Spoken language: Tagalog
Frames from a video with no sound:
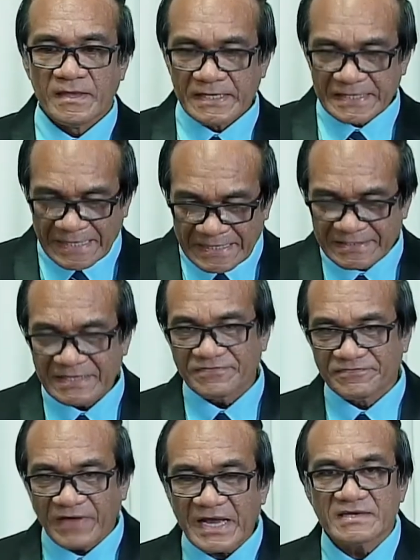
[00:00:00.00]
In the
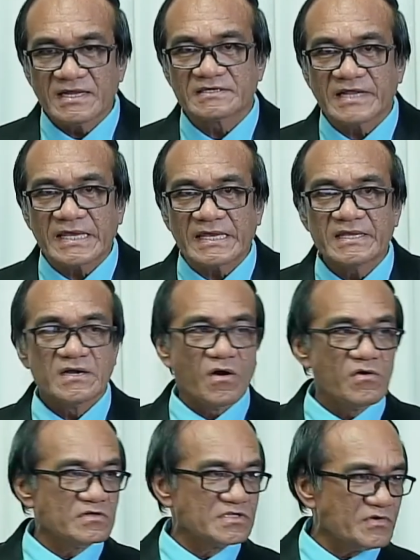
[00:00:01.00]
final day,
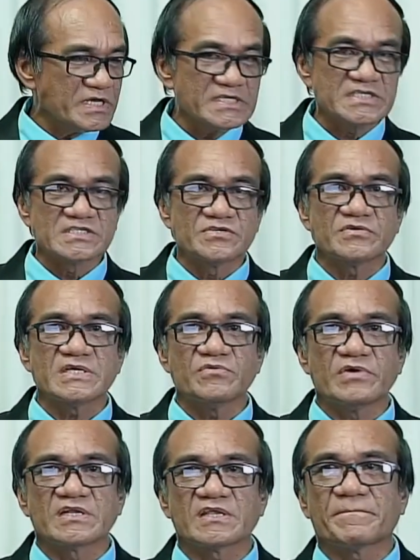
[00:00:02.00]
although history
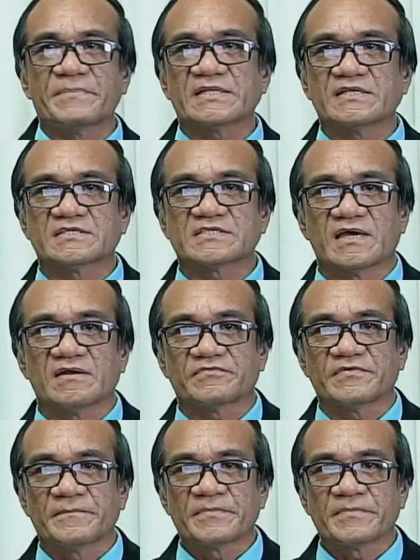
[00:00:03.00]
will repeat itself,